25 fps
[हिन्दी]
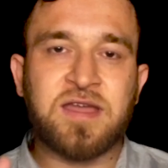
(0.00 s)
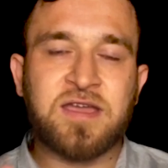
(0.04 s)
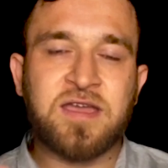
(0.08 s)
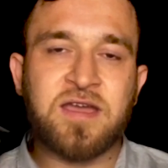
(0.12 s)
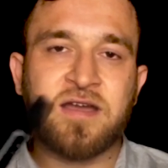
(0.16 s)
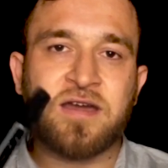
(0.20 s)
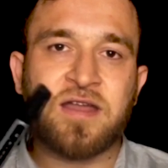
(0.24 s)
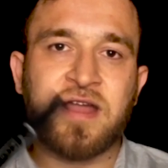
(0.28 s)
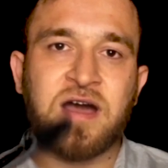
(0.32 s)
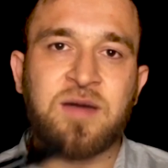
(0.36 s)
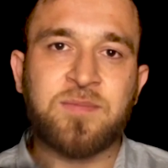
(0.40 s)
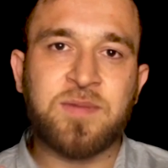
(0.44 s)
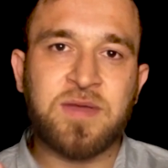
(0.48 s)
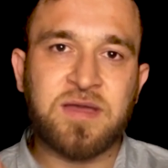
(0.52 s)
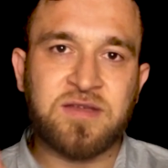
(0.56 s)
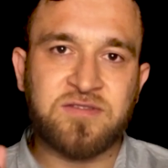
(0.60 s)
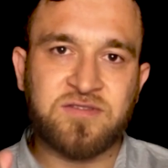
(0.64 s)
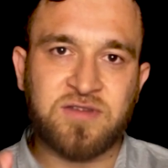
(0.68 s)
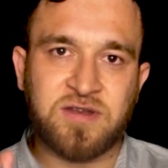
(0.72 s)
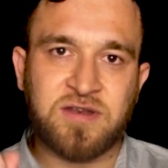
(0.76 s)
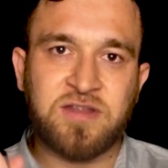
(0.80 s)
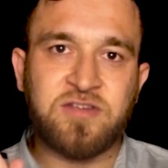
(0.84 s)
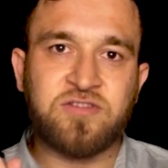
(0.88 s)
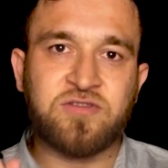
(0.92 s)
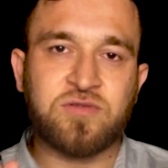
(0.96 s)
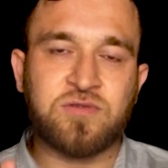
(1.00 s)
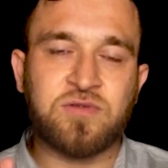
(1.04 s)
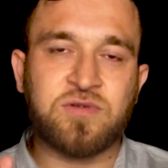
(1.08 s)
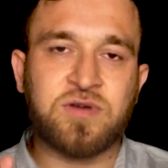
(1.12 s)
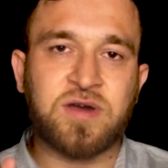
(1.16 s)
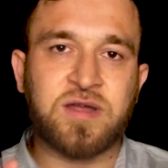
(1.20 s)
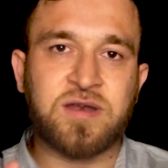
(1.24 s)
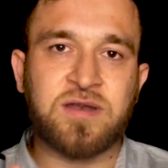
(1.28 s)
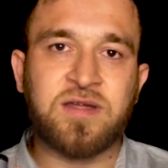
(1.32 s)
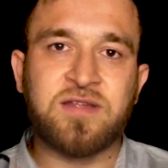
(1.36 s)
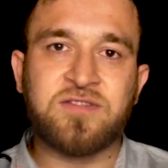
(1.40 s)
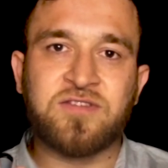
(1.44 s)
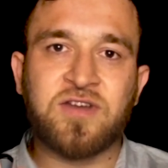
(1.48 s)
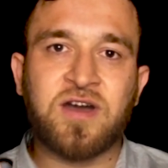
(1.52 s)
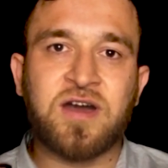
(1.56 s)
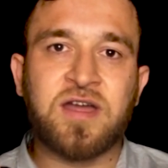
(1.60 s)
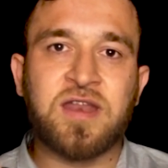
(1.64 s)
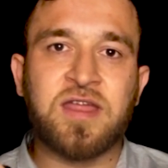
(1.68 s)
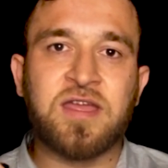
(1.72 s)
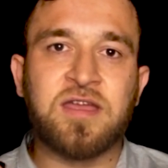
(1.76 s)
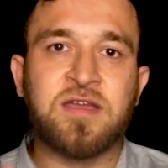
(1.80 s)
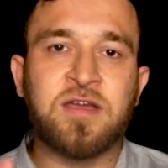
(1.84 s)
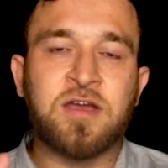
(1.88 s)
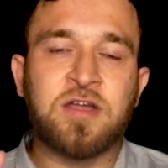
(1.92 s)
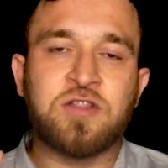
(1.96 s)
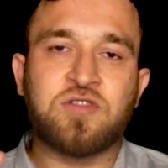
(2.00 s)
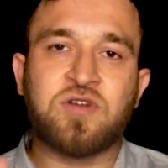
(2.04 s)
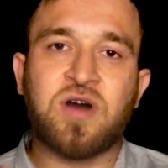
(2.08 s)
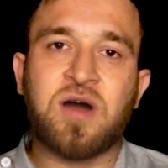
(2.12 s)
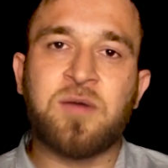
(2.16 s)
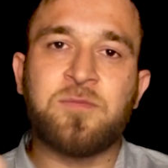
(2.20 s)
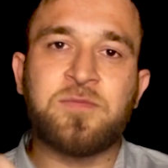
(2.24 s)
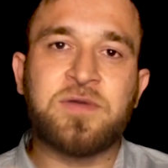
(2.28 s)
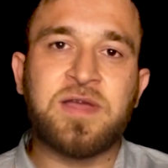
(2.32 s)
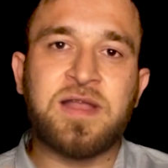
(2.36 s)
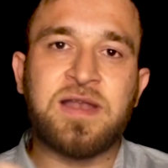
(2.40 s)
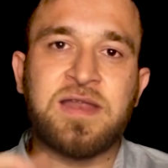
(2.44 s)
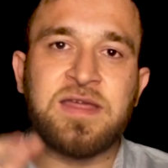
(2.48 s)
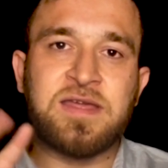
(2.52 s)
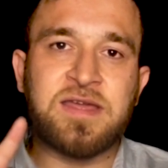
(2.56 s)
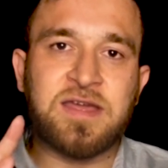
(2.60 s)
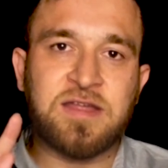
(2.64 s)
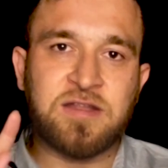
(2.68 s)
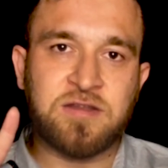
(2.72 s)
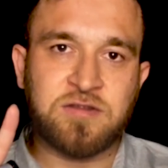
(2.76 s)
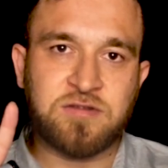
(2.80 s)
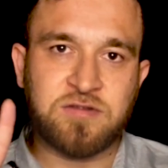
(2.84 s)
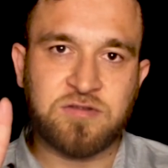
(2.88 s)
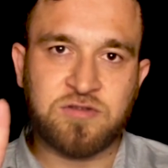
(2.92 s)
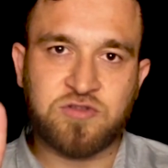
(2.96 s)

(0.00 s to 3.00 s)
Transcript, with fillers: देखें अगर आप एक जर्नी शुरू करना चाह रहे हैं तो आपके लिए ये